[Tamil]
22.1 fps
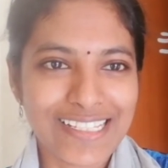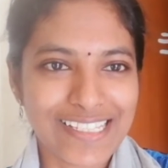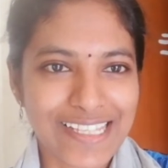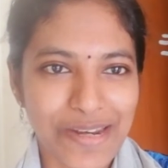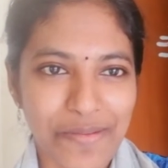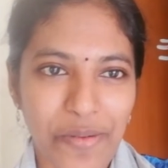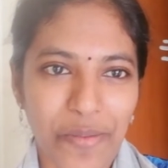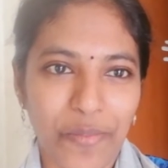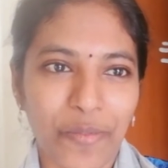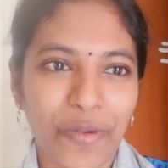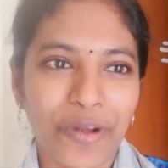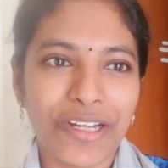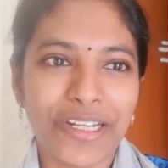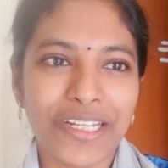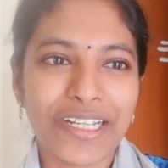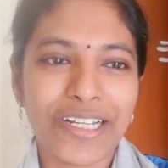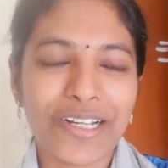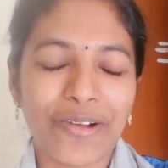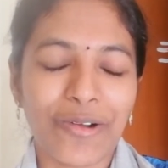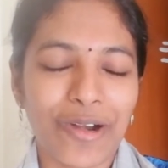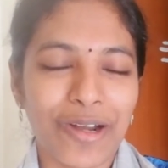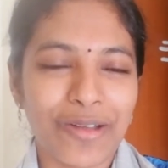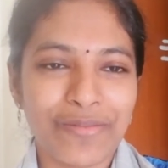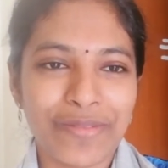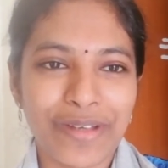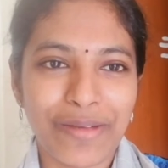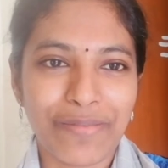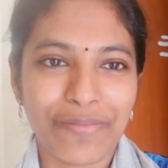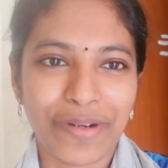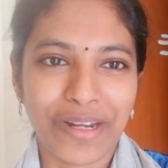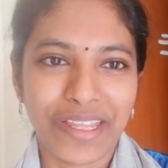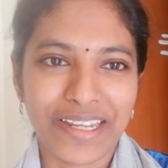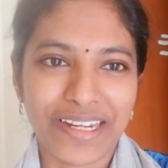சரி இப்போ போயிட்டு குழம்பு
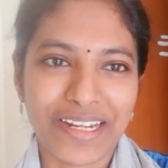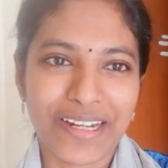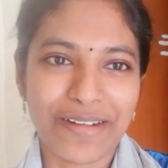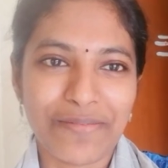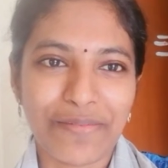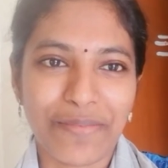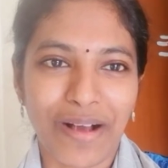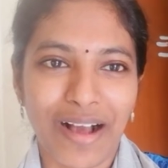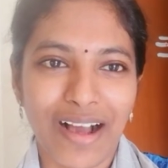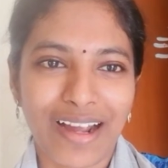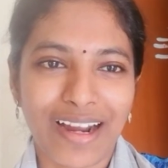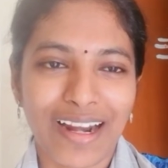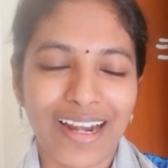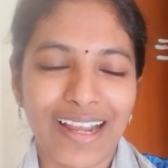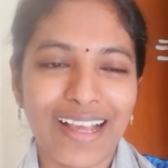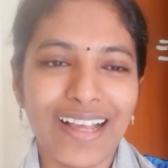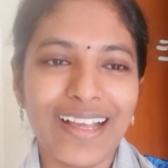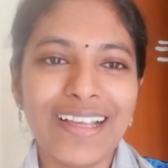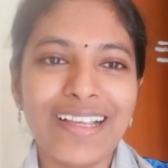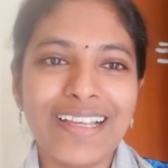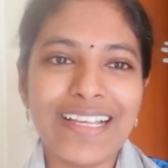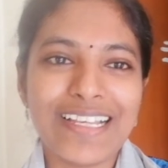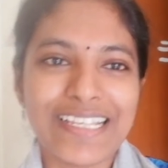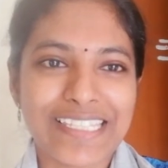எப்படி இருக்குன்னு பார்க்கலாம்